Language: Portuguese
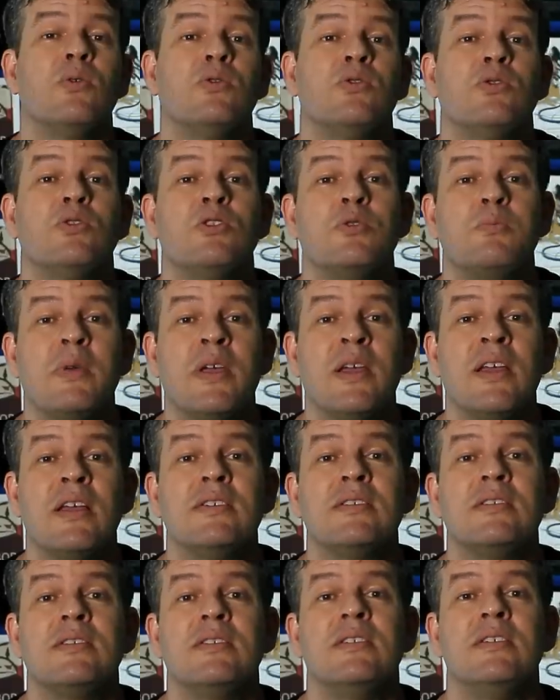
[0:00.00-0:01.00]
o
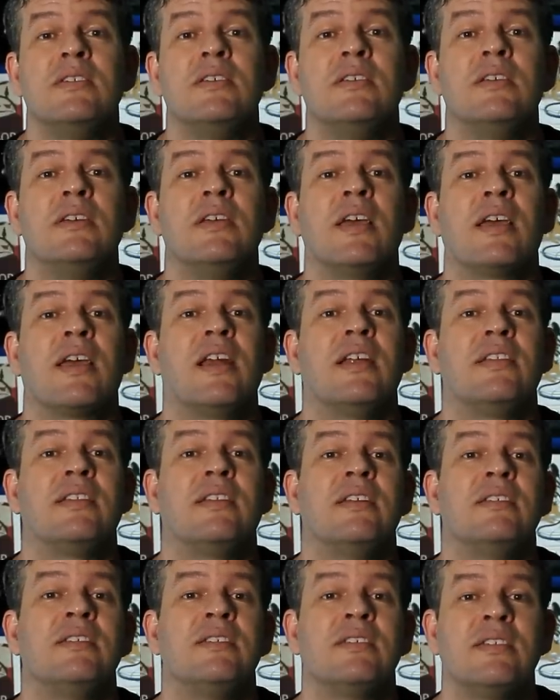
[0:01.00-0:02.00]
suspense e aquela
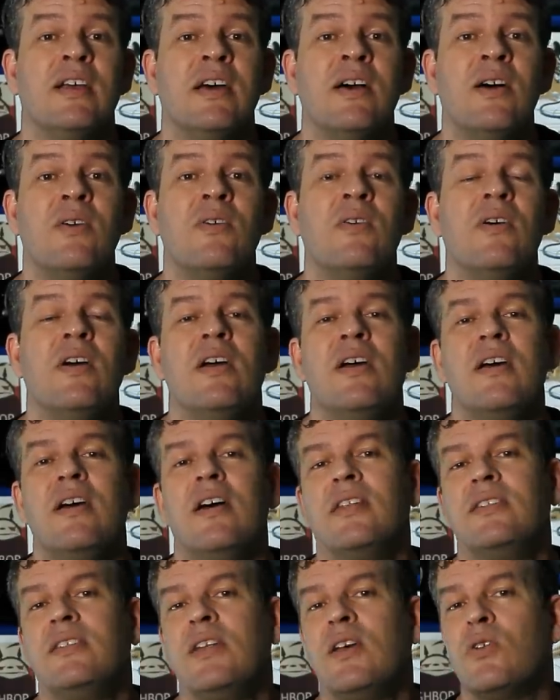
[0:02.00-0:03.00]
tensão
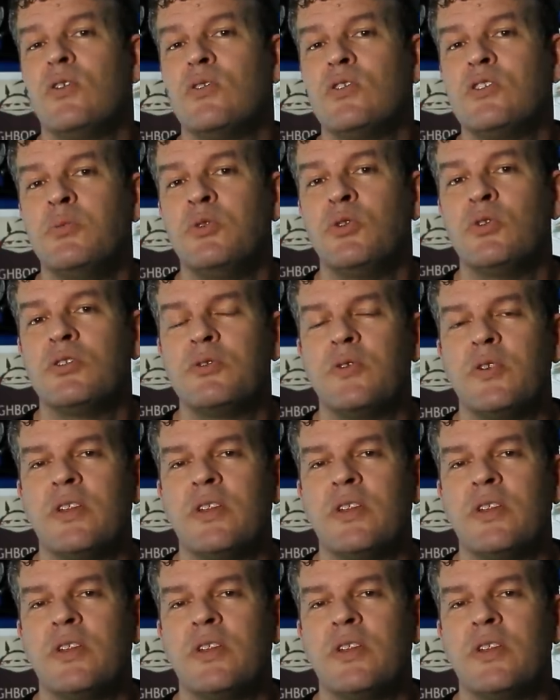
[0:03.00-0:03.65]
até os minutos